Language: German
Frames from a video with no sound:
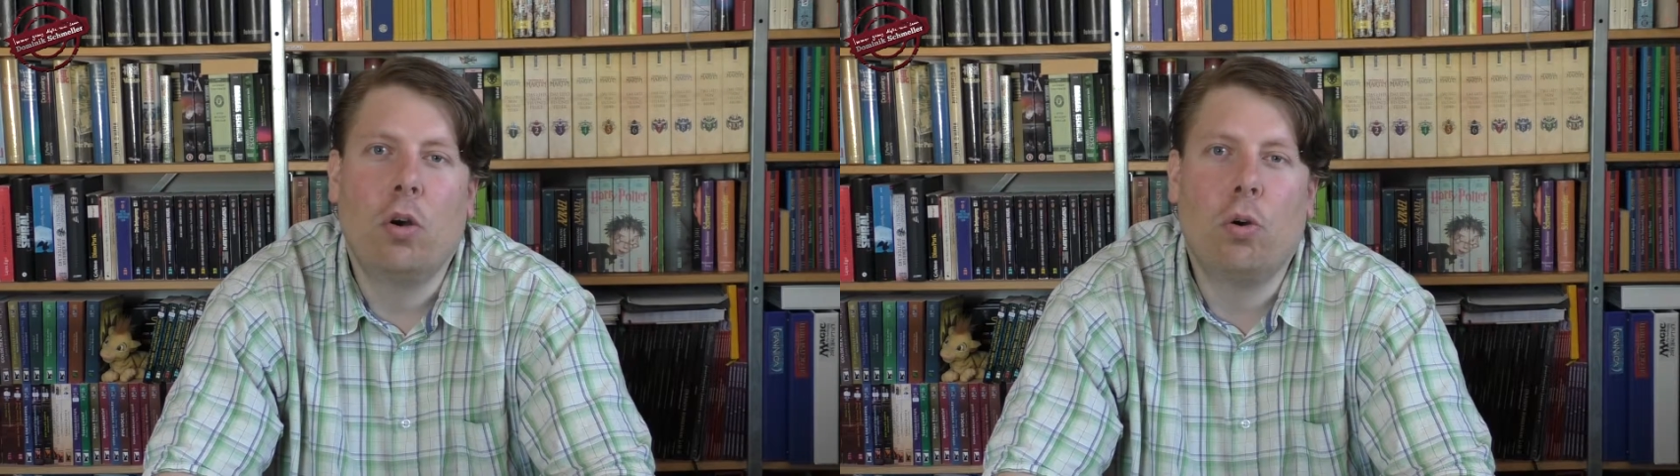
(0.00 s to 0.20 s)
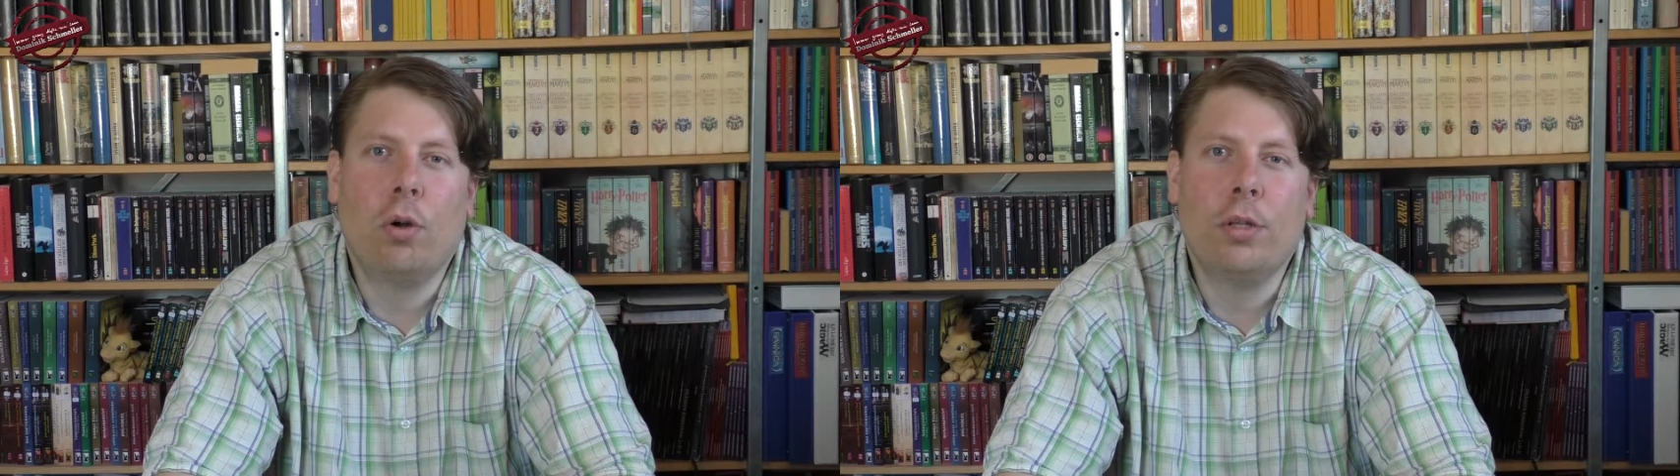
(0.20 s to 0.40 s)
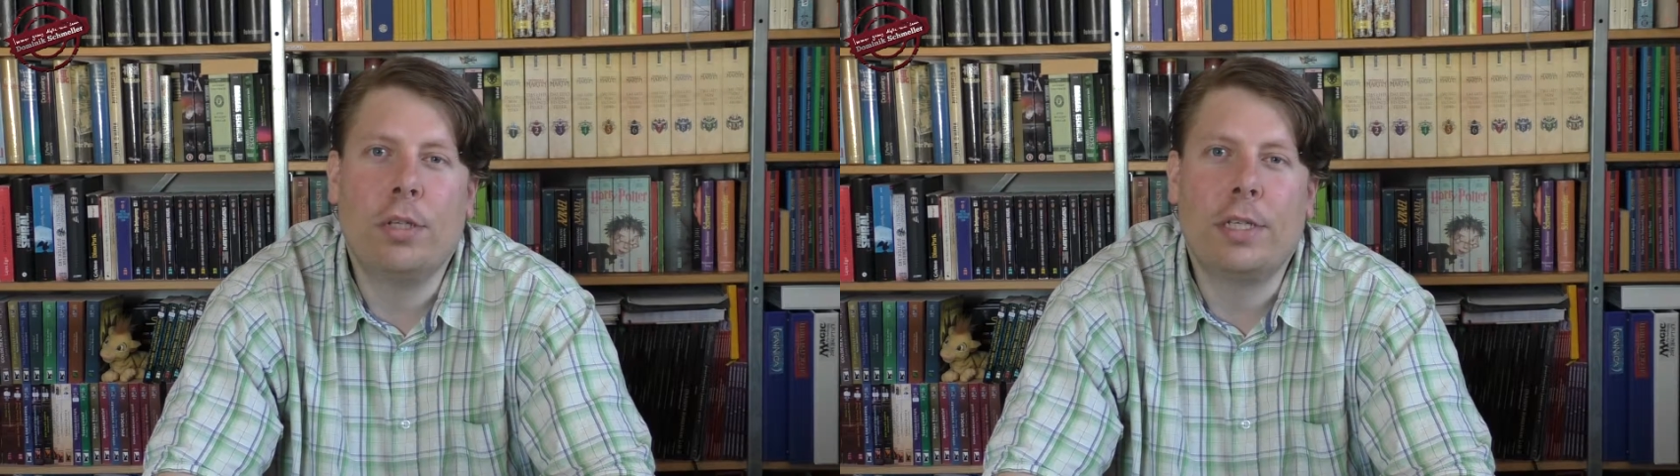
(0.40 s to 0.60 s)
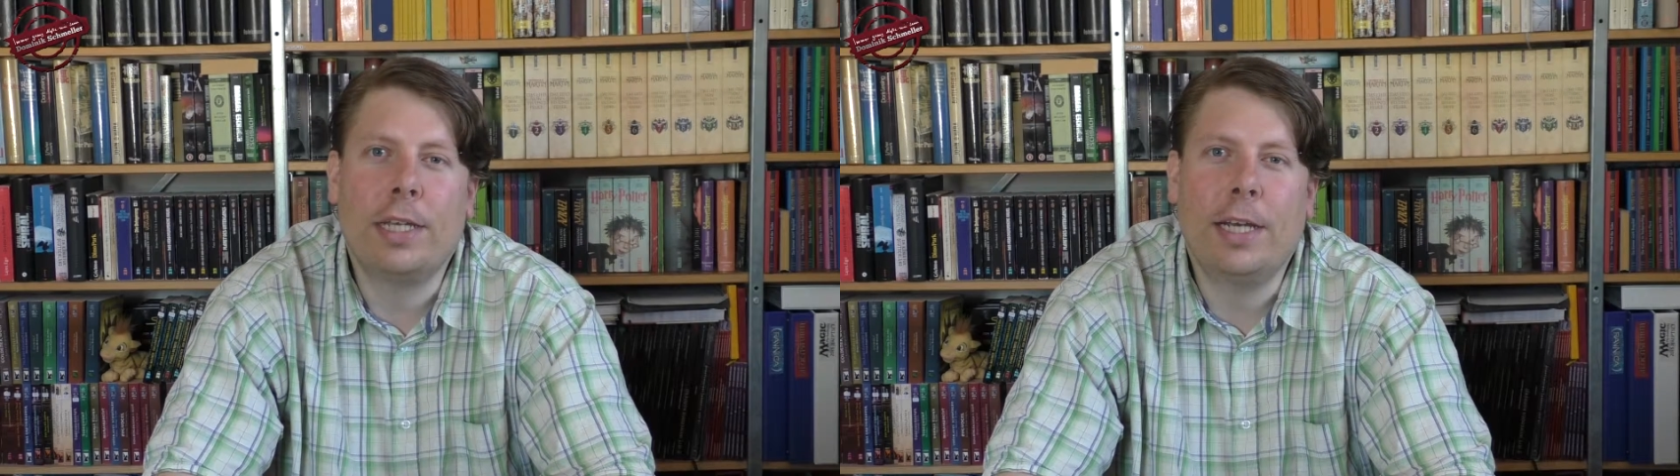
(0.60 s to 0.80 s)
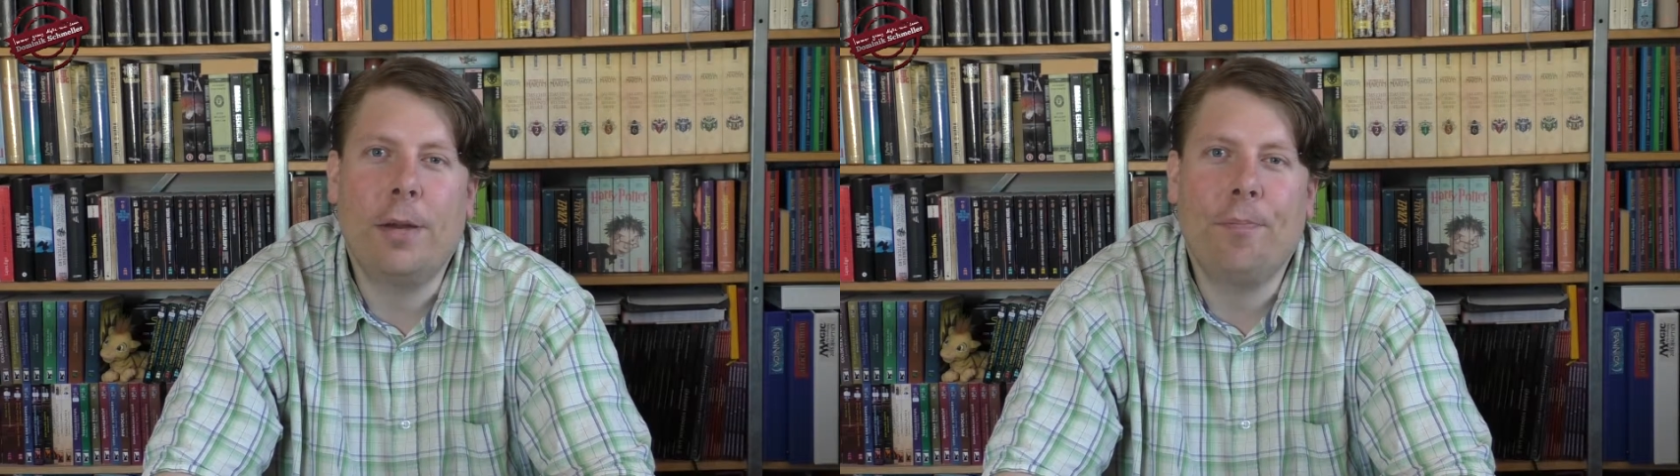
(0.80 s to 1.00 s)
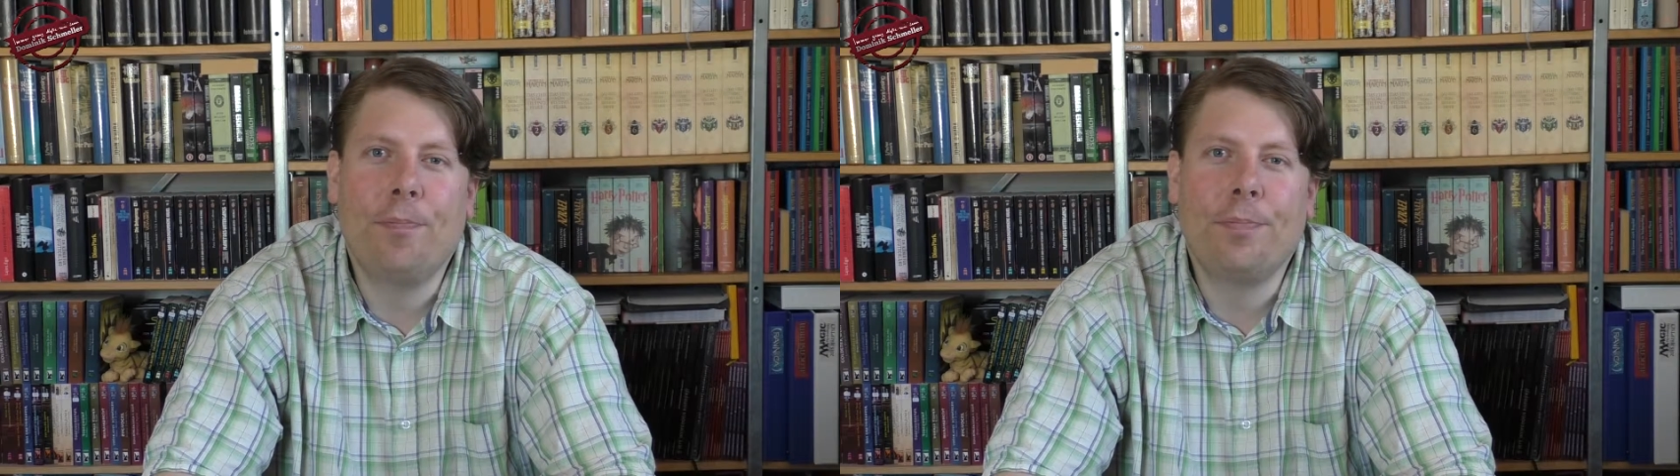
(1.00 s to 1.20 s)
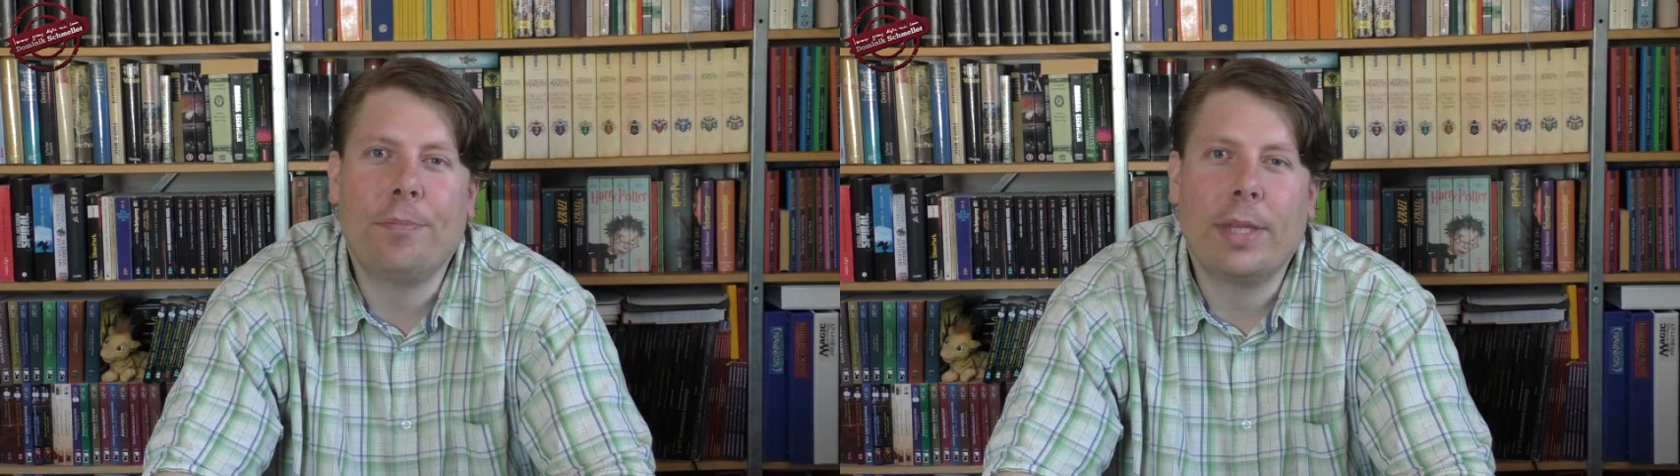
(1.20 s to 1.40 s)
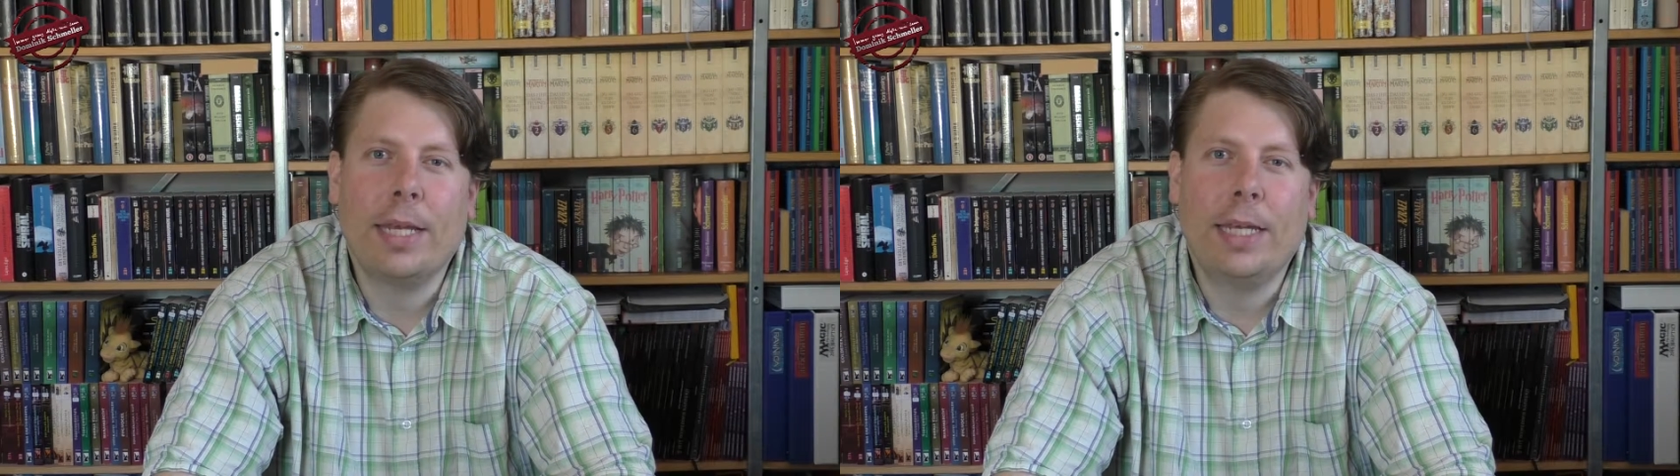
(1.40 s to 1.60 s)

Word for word: und ähm,